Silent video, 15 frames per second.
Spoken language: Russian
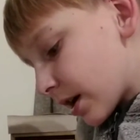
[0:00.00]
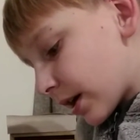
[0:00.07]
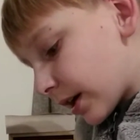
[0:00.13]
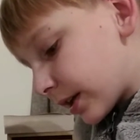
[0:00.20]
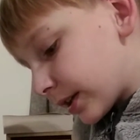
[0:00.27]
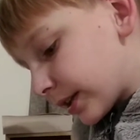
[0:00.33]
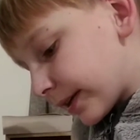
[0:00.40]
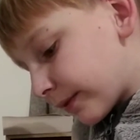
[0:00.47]

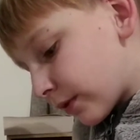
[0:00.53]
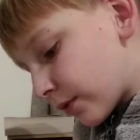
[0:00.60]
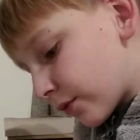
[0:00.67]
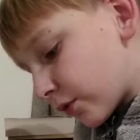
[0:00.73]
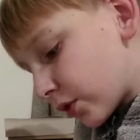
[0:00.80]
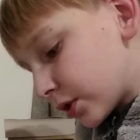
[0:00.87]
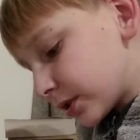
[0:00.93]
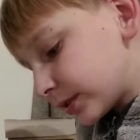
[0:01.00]
одного
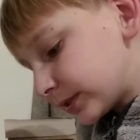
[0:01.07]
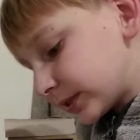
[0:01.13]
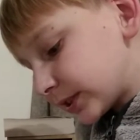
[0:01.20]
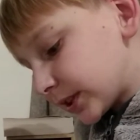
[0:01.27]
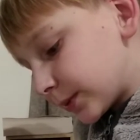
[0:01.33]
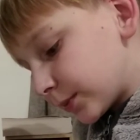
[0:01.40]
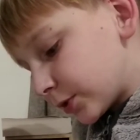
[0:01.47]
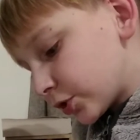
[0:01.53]

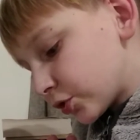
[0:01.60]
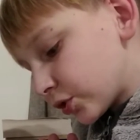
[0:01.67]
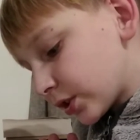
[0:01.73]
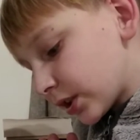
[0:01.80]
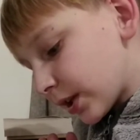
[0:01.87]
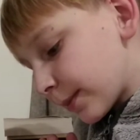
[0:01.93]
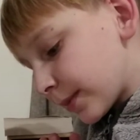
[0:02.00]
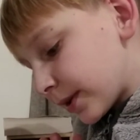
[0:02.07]
возраста. Может,
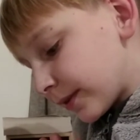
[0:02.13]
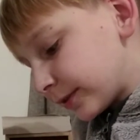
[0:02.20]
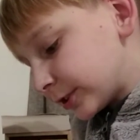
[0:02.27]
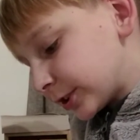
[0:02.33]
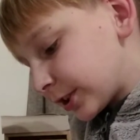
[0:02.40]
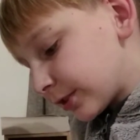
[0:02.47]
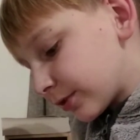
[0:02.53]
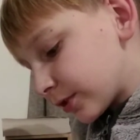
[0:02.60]
она
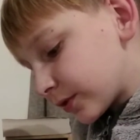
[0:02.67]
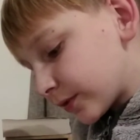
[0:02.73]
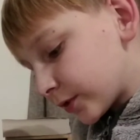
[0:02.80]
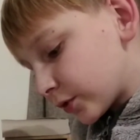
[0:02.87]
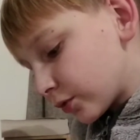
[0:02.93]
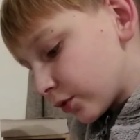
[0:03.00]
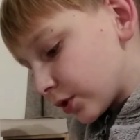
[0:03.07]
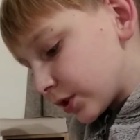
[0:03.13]
превратилась в
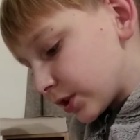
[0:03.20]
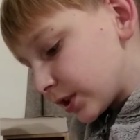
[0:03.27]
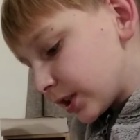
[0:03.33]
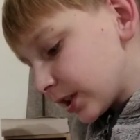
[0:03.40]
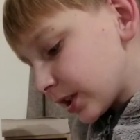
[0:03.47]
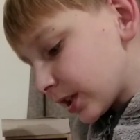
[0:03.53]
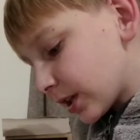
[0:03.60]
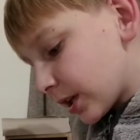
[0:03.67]
одну из
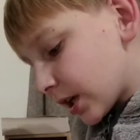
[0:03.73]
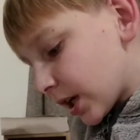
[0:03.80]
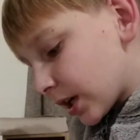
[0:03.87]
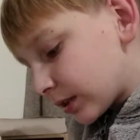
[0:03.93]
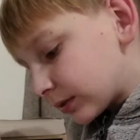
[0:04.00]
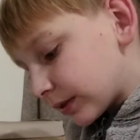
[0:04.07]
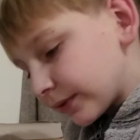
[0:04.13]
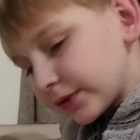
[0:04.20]
них?
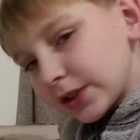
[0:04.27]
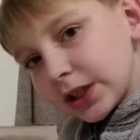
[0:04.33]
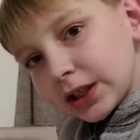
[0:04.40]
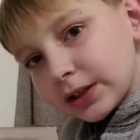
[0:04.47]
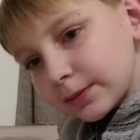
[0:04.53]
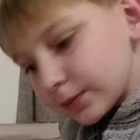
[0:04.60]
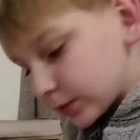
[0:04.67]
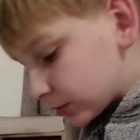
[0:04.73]
Во
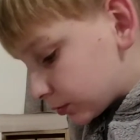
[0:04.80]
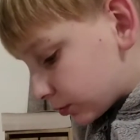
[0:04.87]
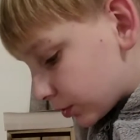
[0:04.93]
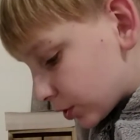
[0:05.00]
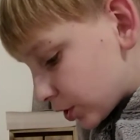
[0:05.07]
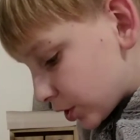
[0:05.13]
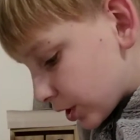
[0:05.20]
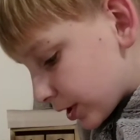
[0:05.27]
всяком
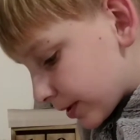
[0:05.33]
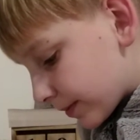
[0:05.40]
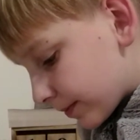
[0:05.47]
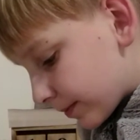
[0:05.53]
случае,